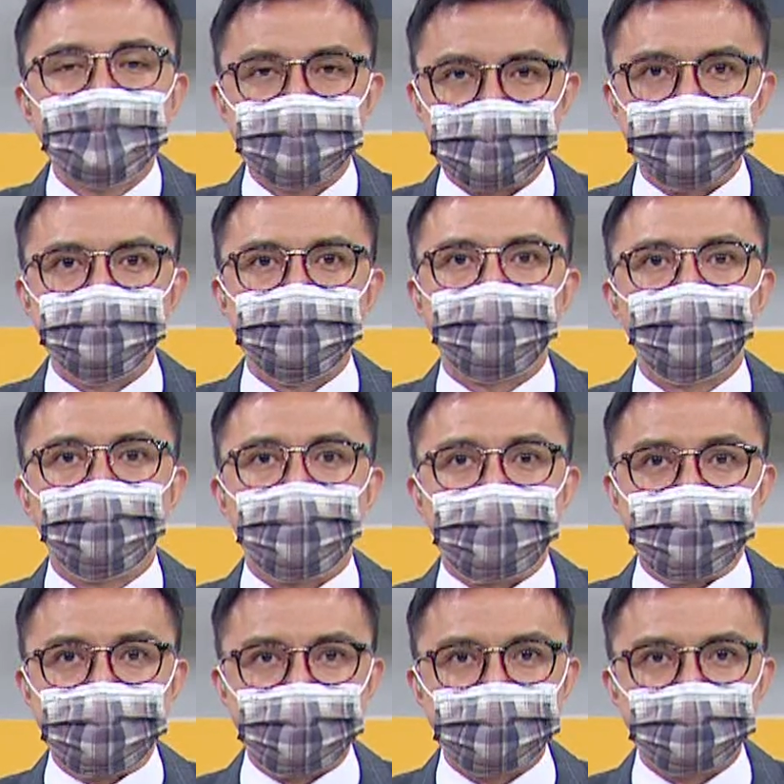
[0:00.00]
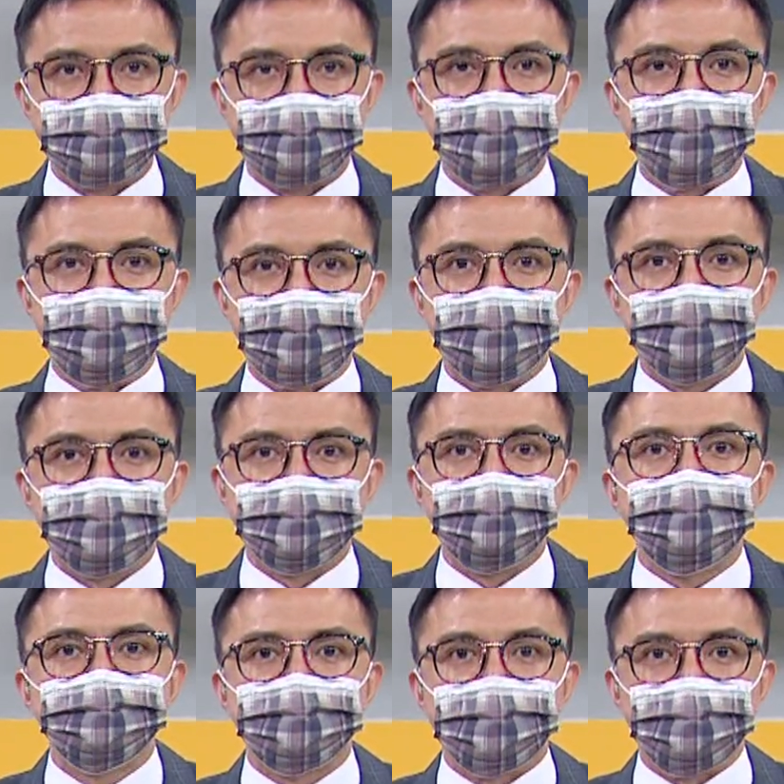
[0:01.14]
刑事的部分，一二审跟更
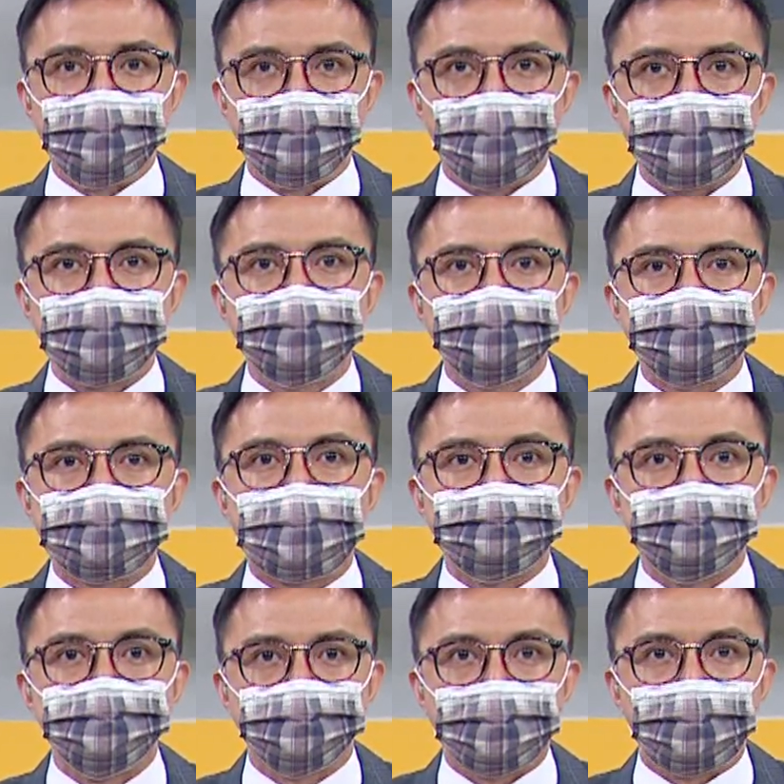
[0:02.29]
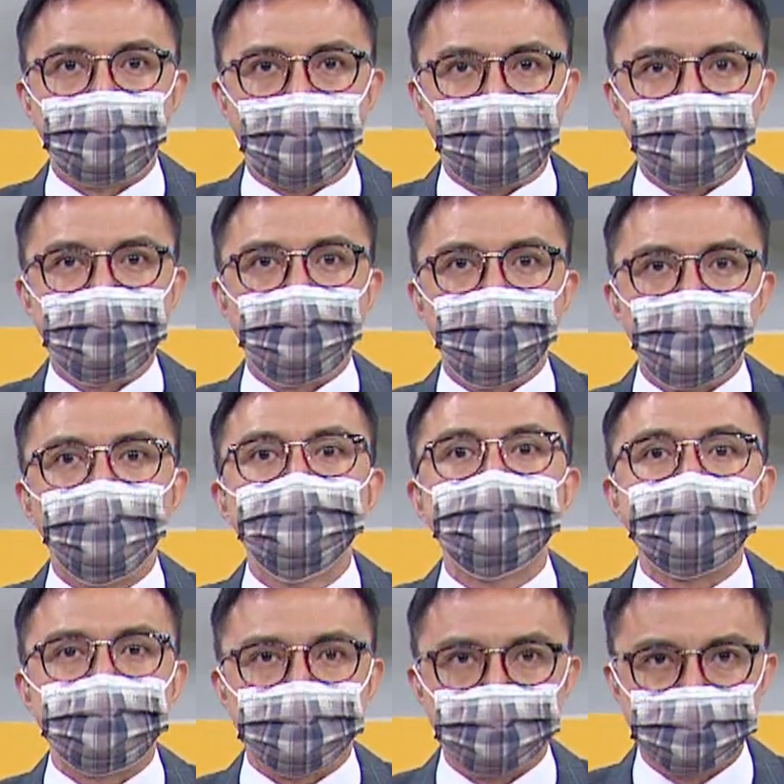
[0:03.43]
一审都以杀人罪判了无
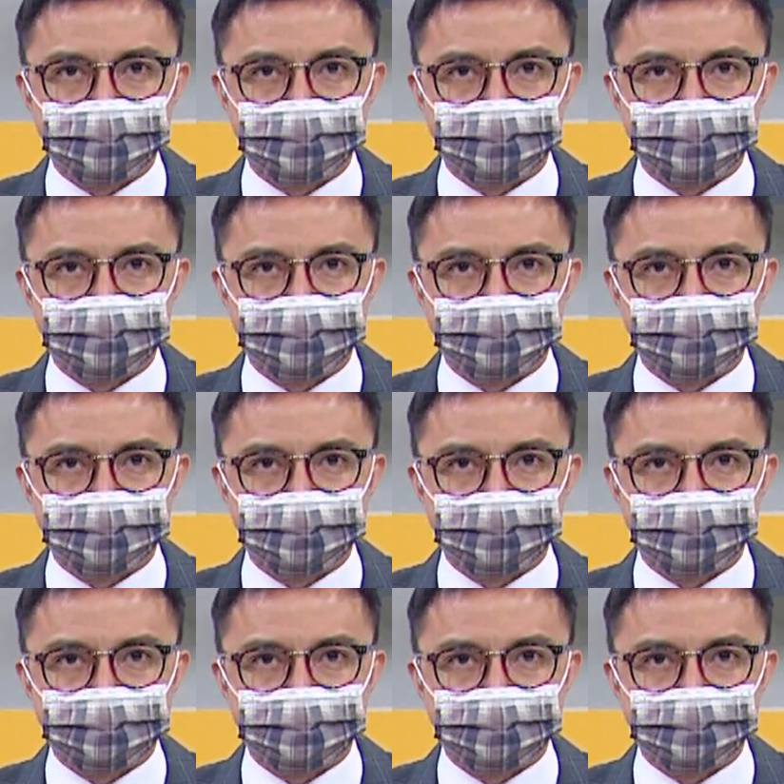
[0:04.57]
期徒